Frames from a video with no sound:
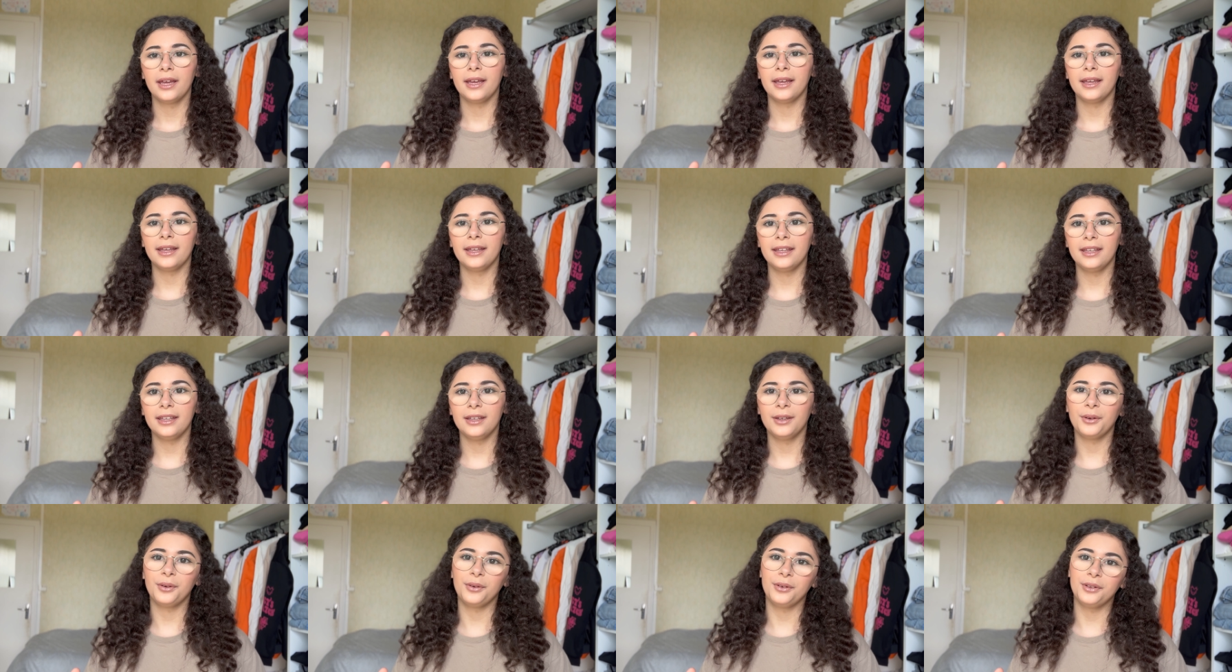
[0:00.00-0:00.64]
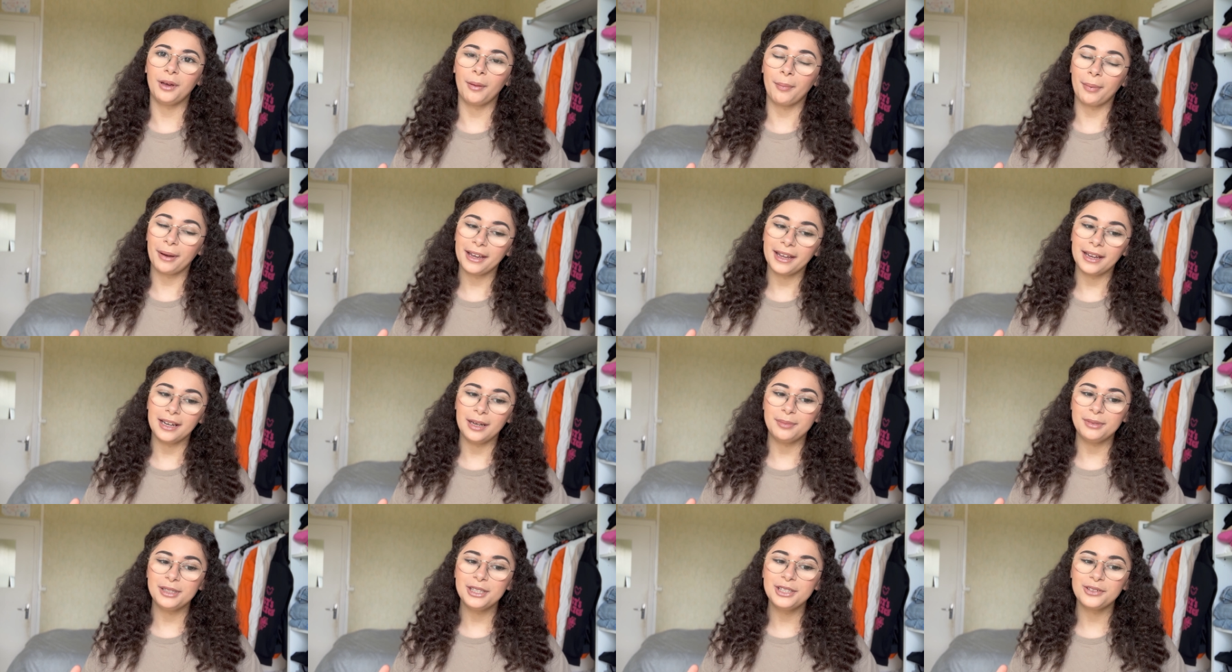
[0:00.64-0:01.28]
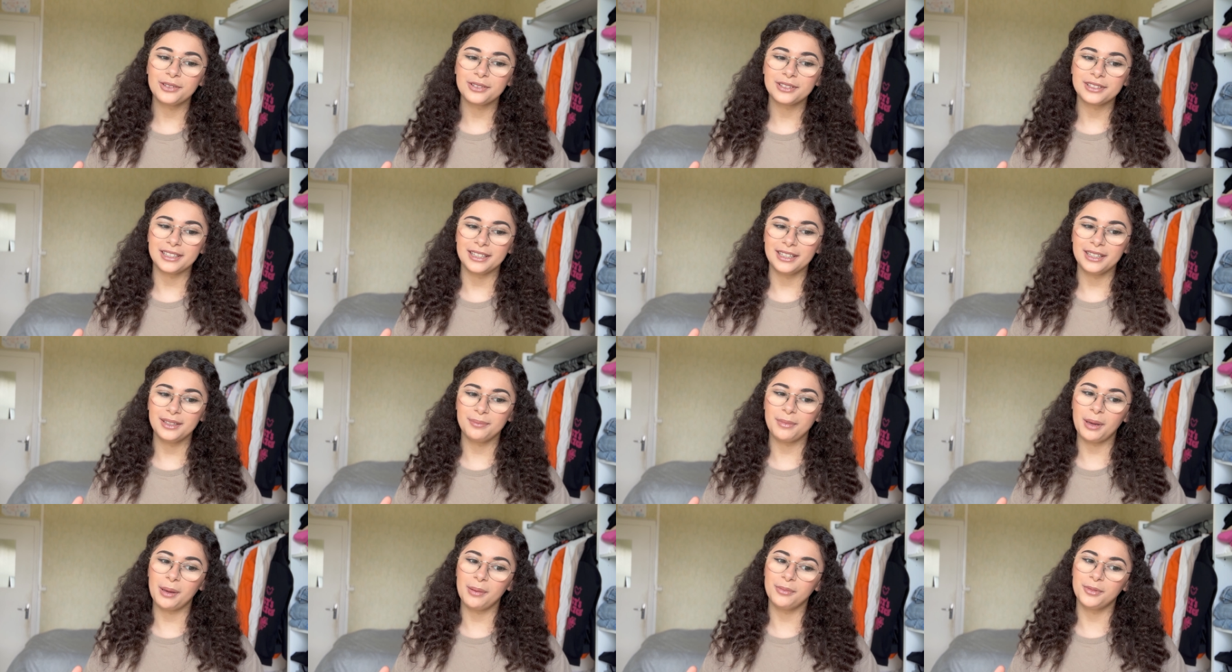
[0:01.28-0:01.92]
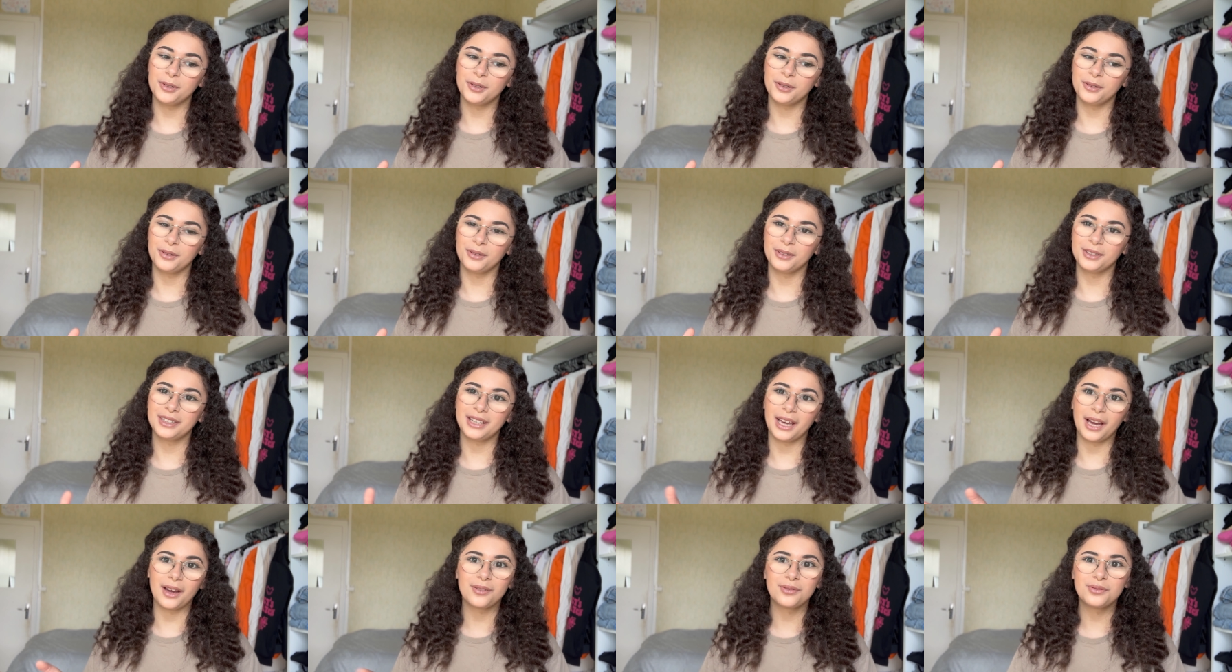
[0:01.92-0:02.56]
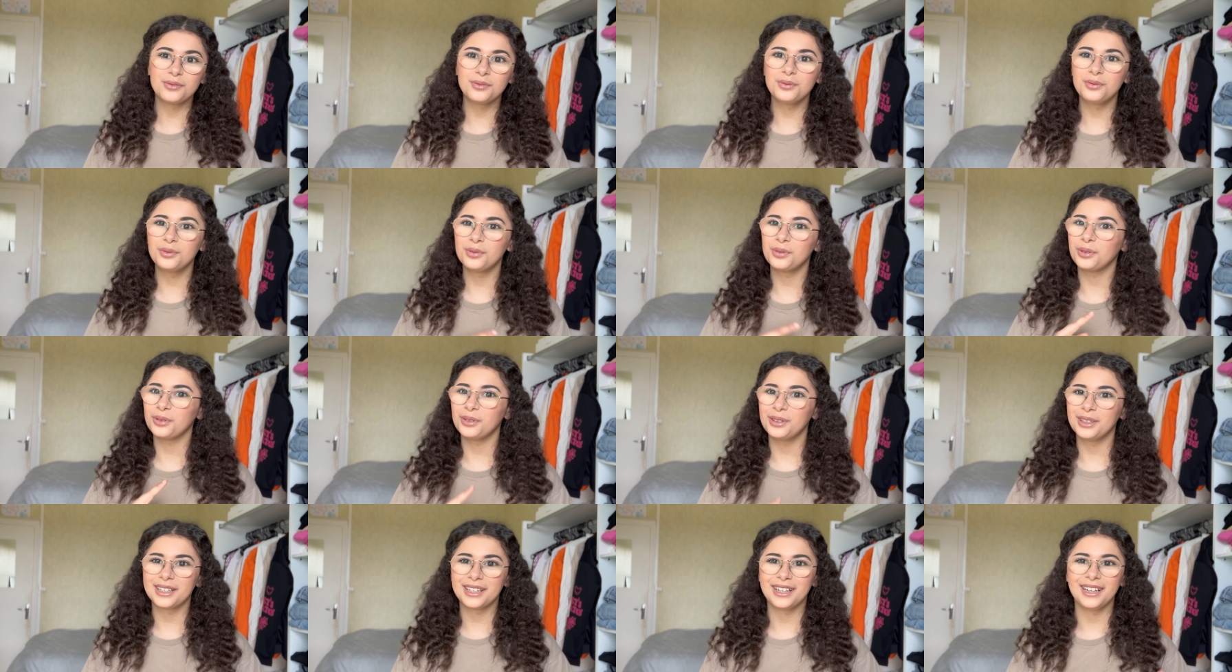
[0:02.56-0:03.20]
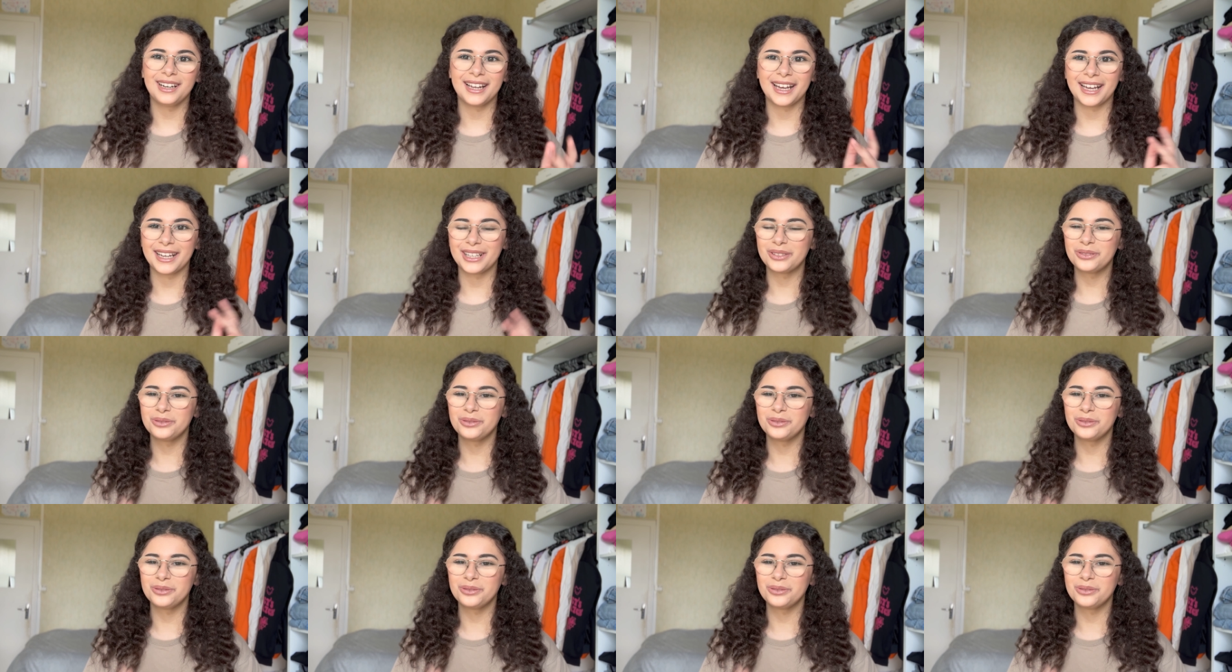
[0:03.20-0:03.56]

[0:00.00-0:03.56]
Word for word: Et, euh, après il y a les petites enseignes, même Carrefour, Leclerc et